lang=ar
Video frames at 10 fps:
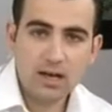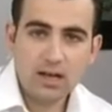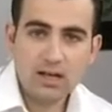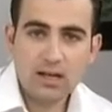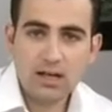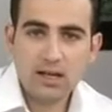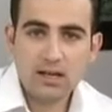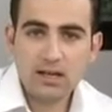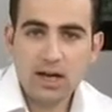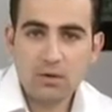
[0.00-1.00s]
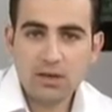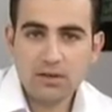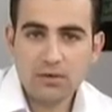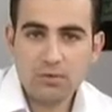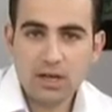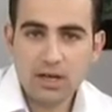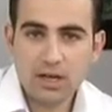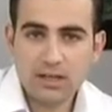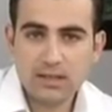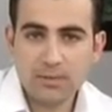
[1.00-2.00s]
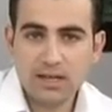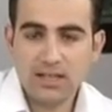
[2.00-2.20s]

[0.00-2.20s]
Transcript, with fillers: ان لحوادث واصابات